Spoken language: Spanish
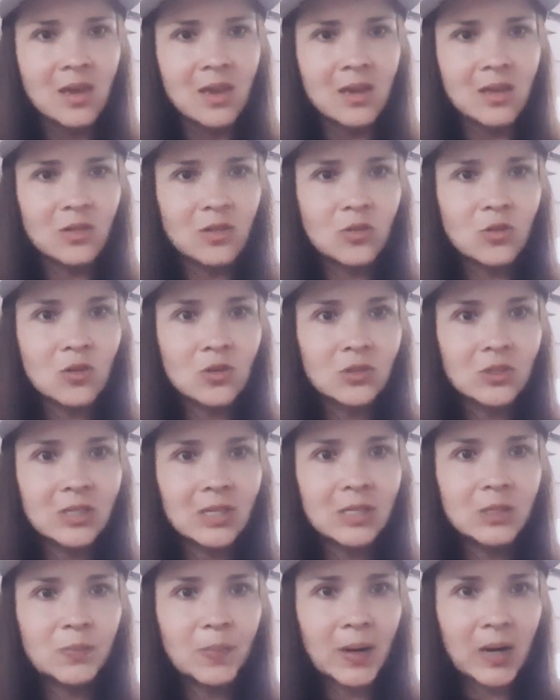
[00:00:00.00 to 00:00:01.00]

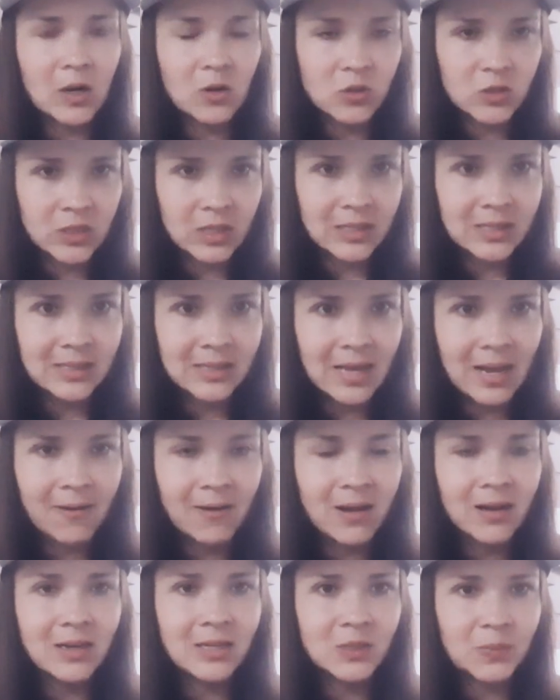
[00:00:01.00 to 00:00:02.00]
Entonces, para los que
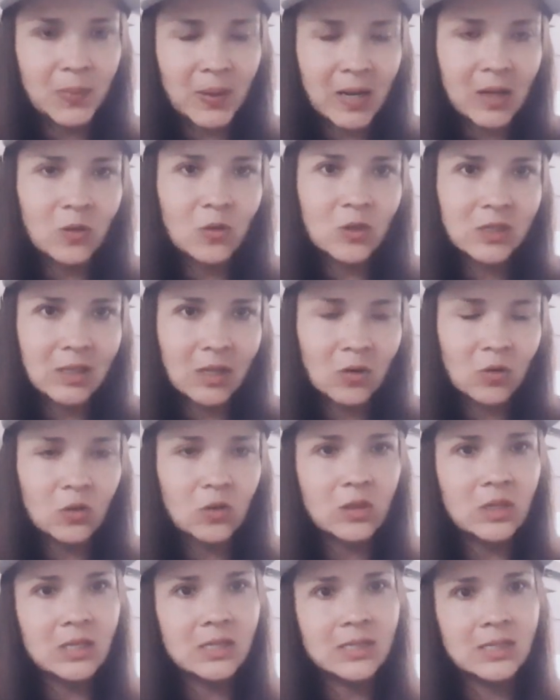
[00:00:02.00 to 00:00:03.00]
estaban esperando esta
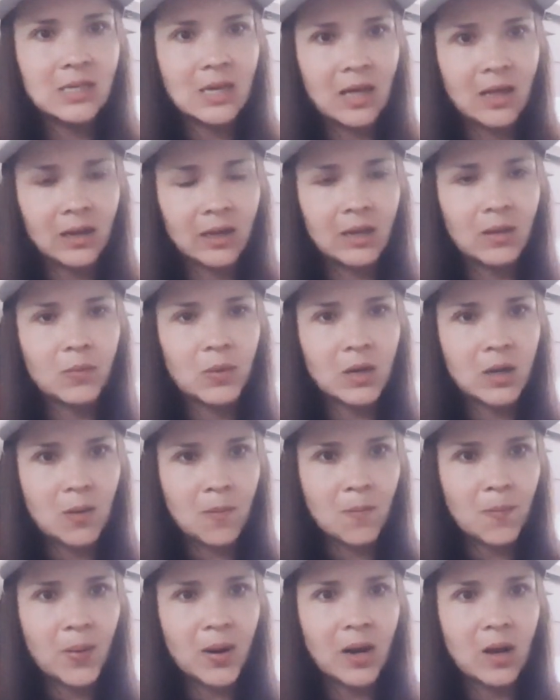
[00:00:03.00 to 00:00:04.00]
noticia que
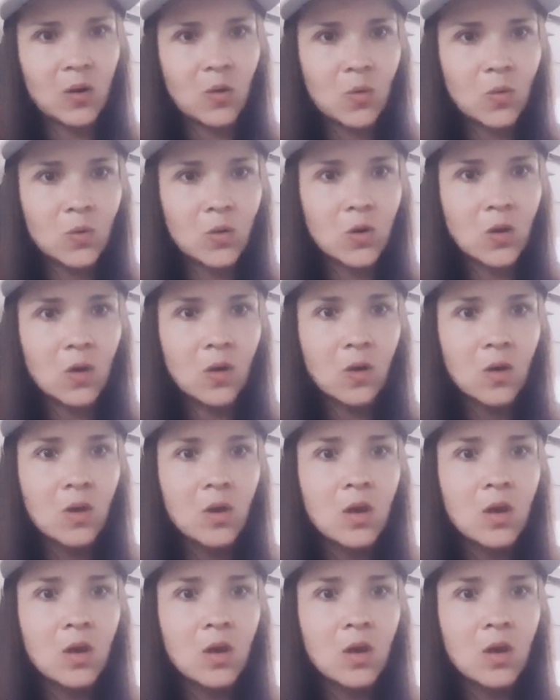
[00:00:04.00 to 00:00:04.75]
vienen para junio,